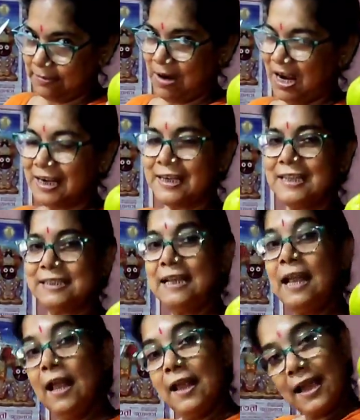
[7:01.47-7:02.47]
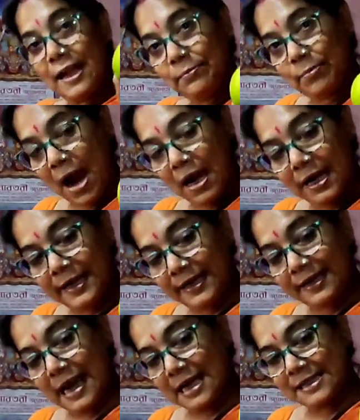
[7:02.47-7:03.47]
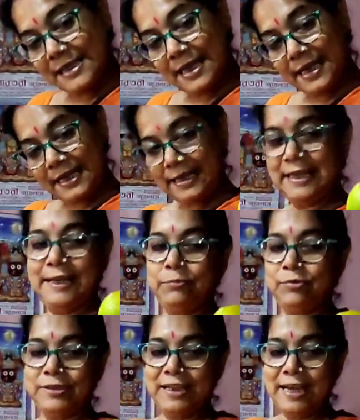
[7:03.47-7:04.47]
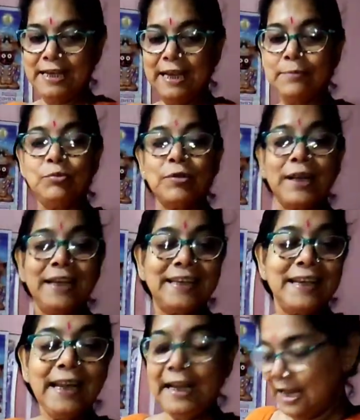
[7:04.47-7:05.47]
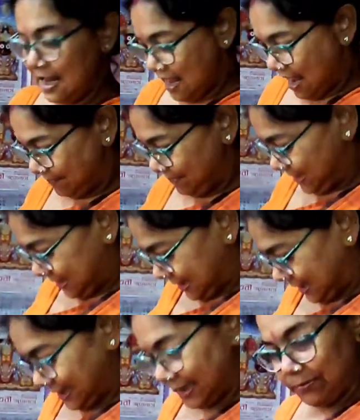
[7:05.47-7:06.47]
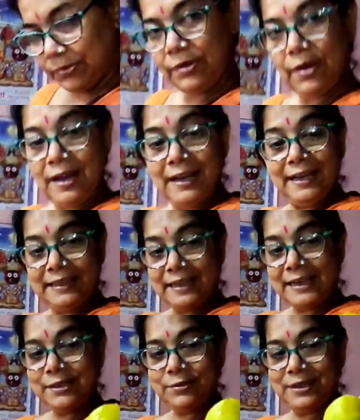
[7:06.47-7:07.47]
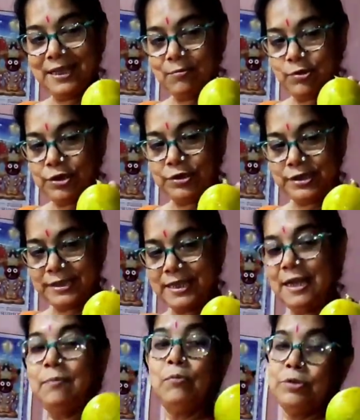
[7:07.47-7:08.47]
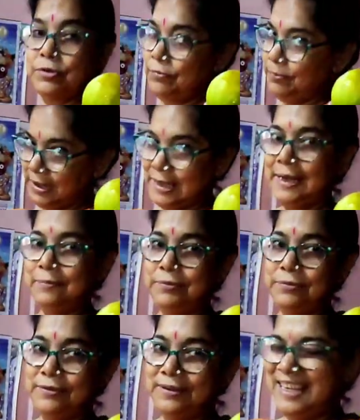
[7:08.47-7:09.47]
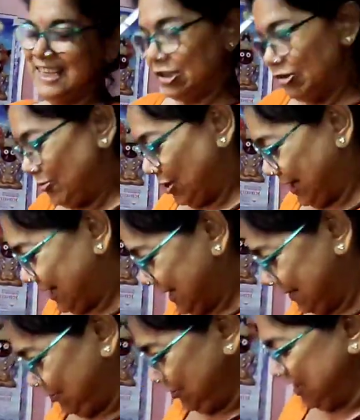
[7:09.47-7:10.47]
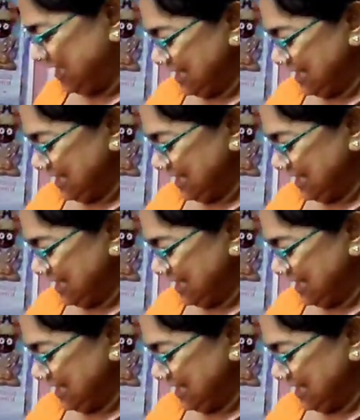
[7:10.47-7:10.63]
বাগান আছে এই বাগানের গাছের লেবু সেই লেবু কেটে আমি একে দেব এটা কিন্তু ঠিক মনে হচ্ছে মুসম্বি লেবু এরকম অনেক লেবু হয়েছে